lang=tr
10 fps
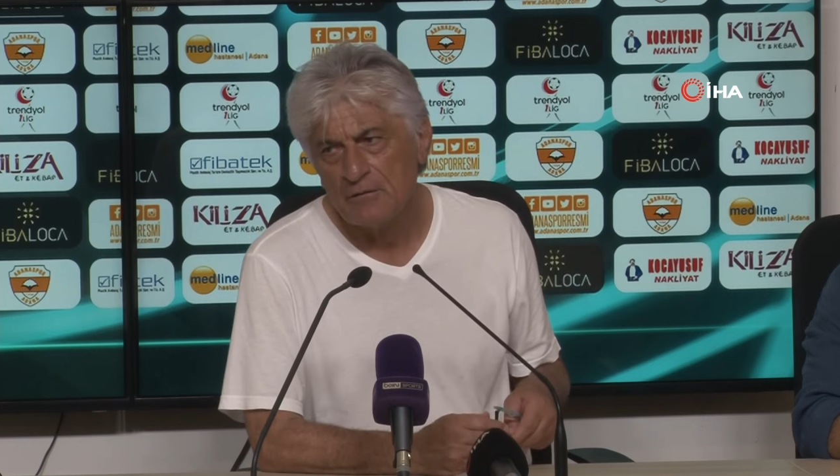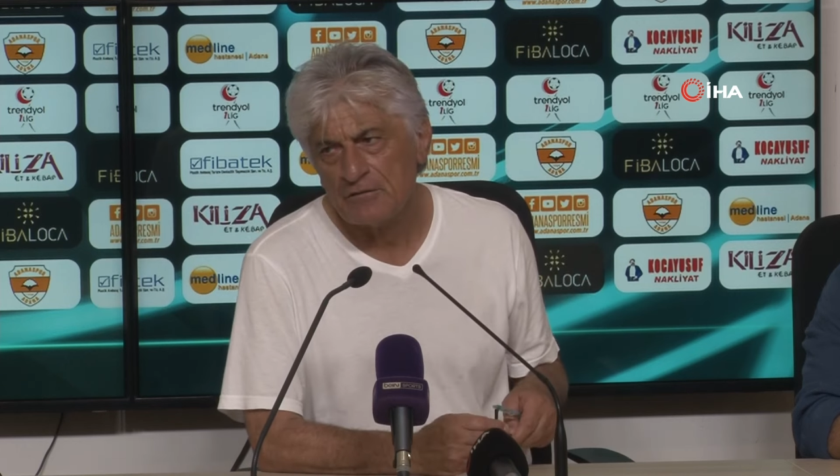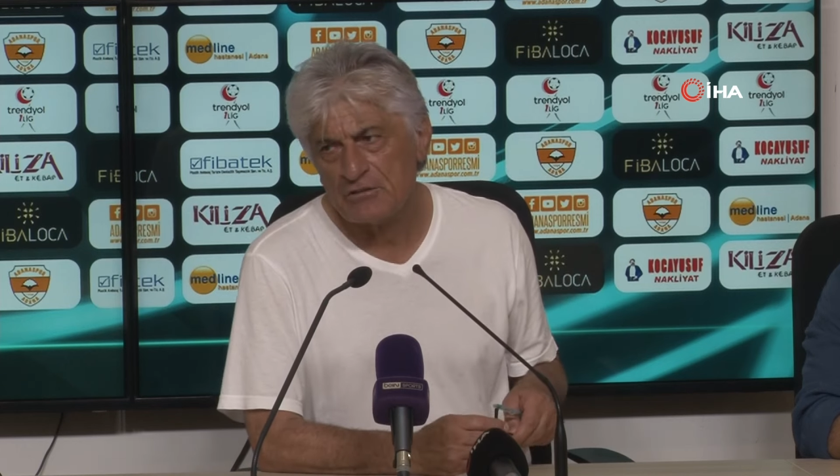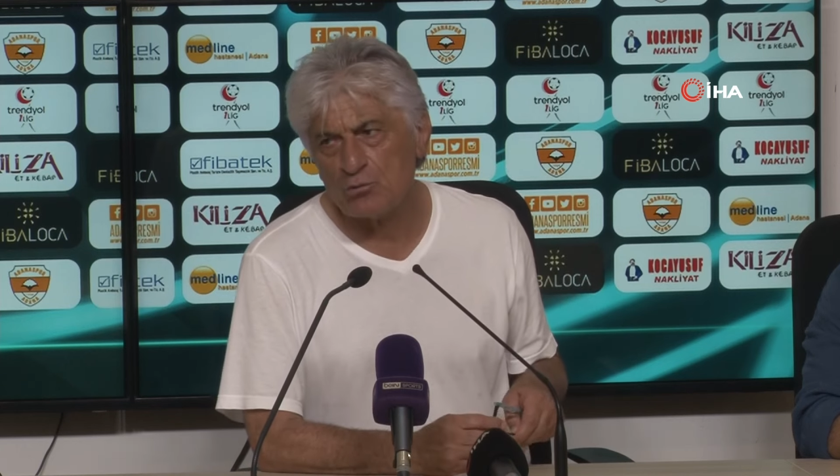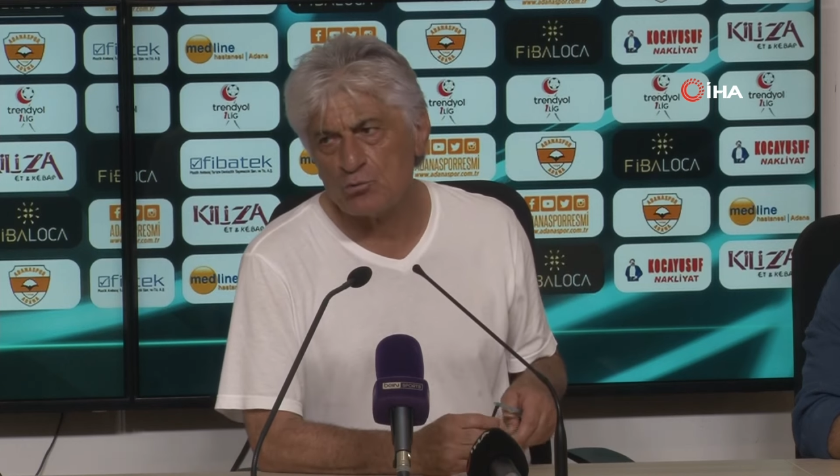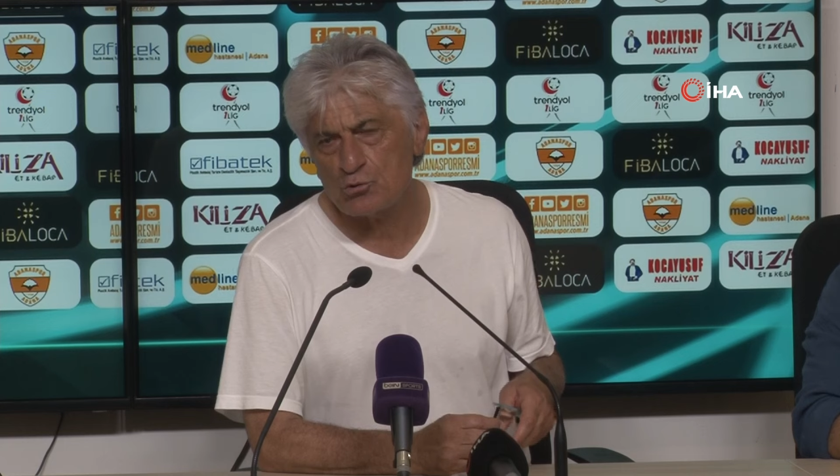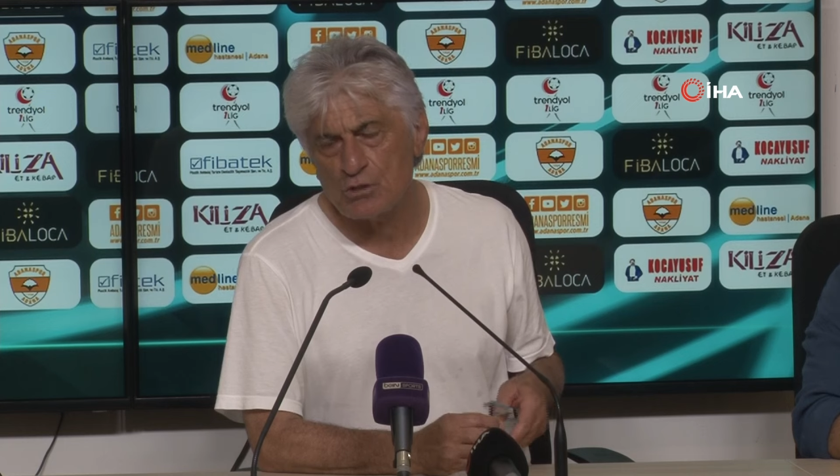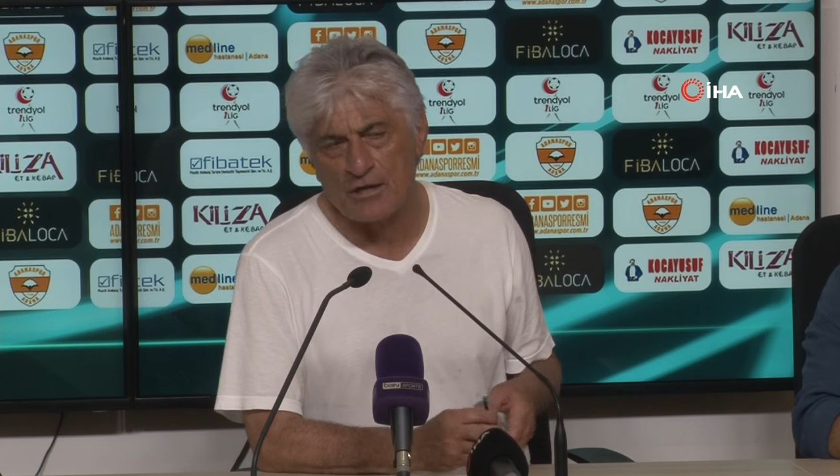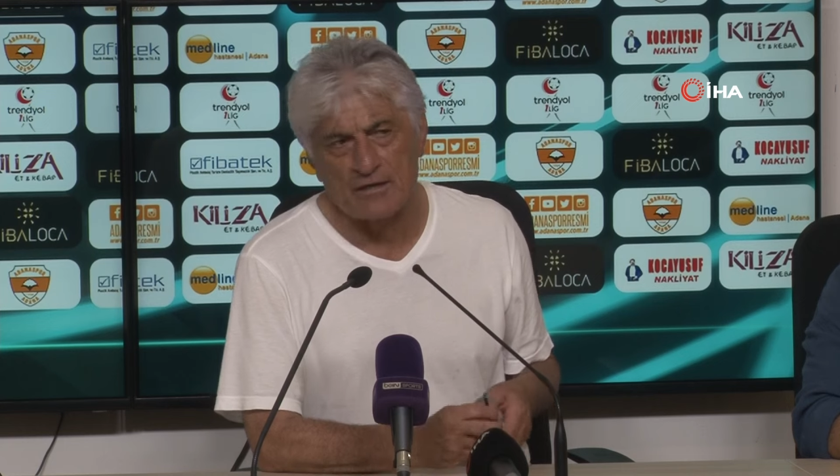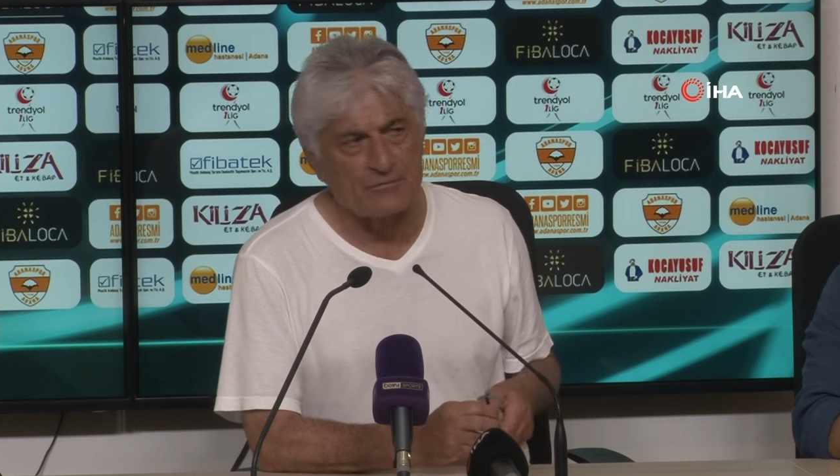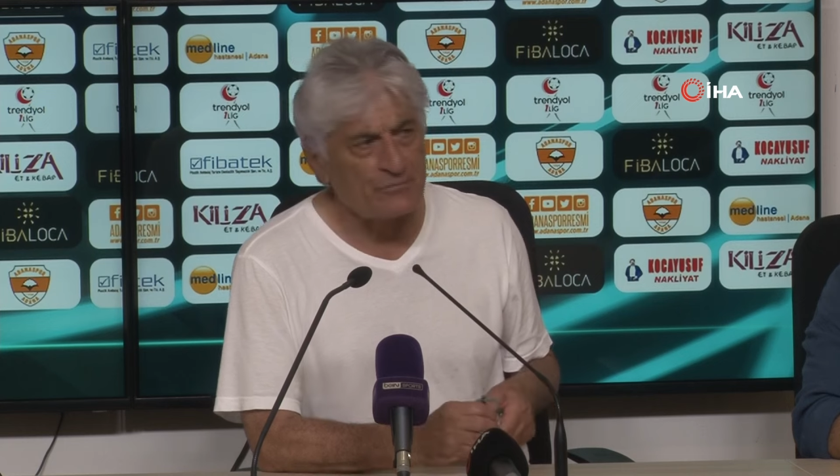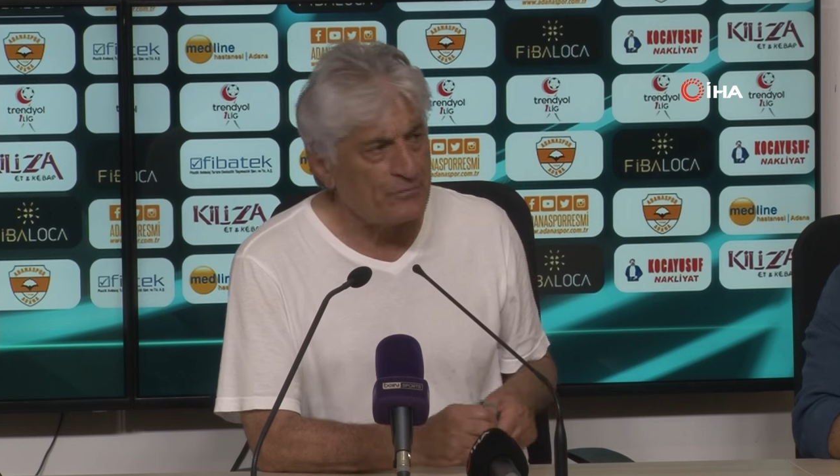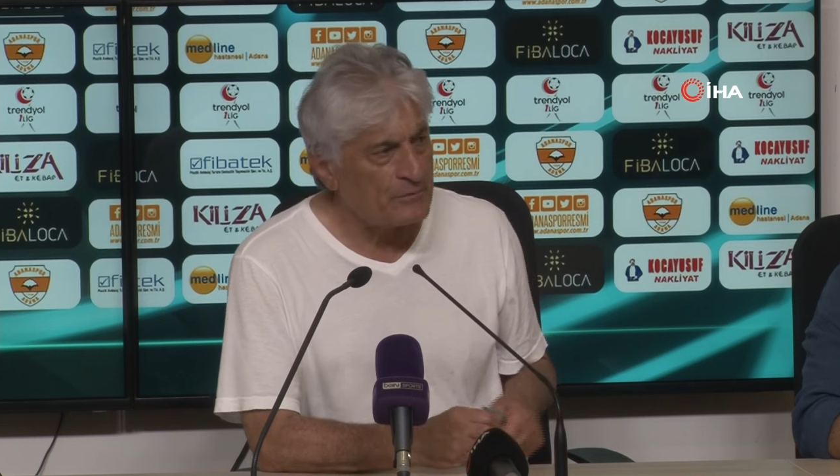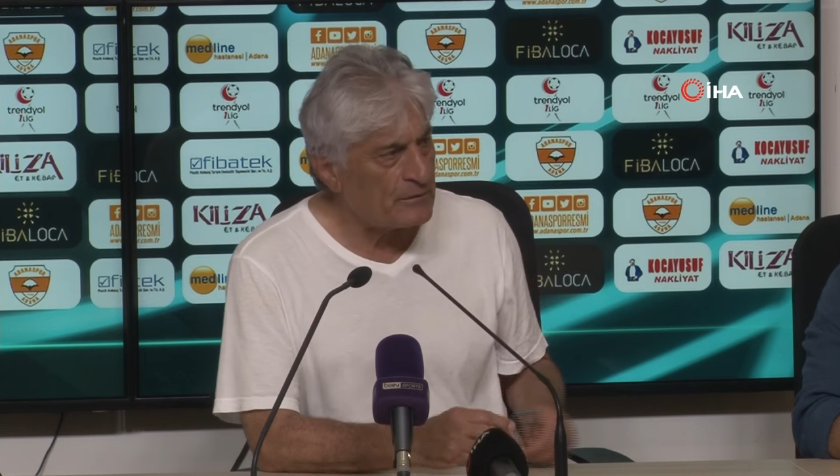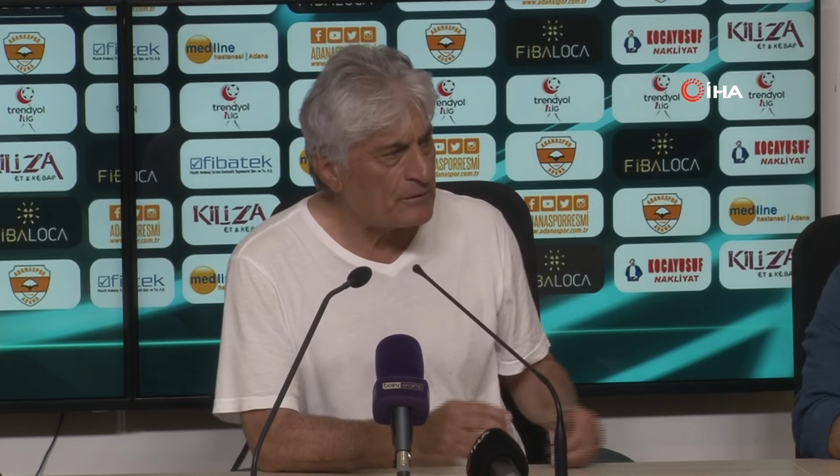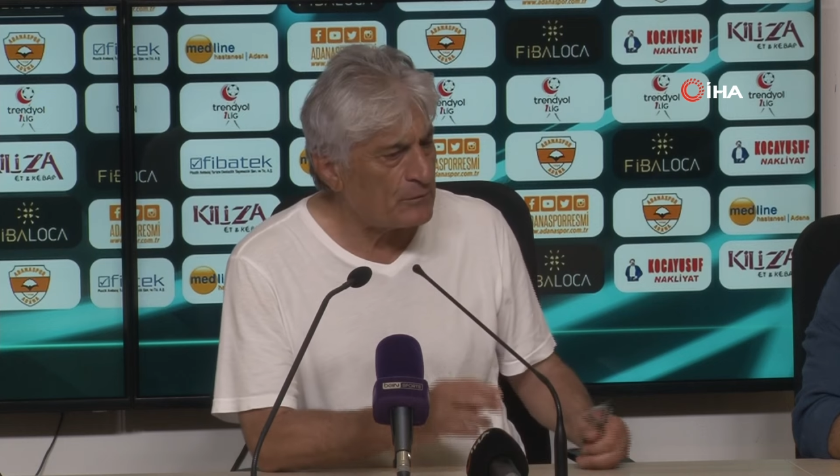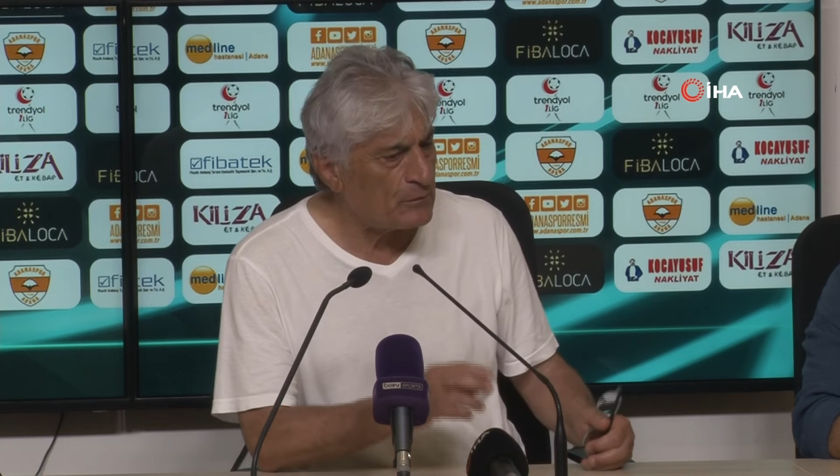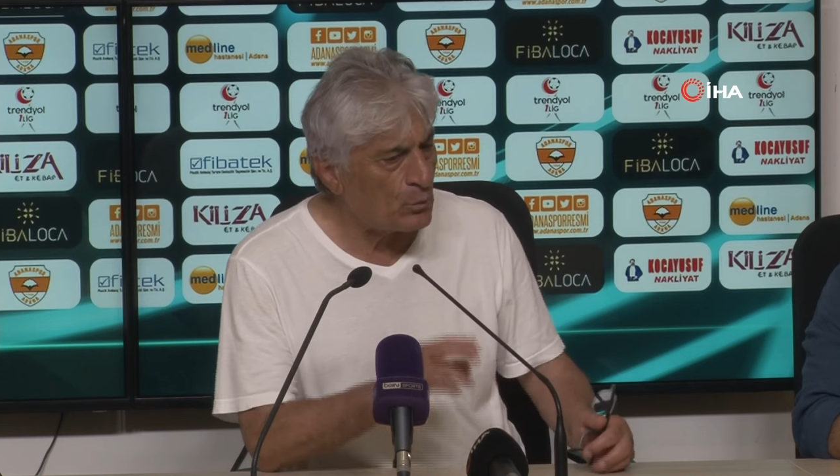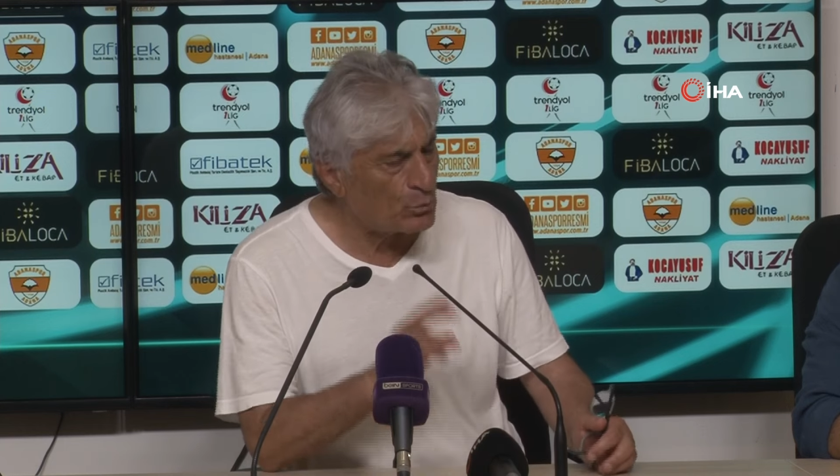2-3 tane e,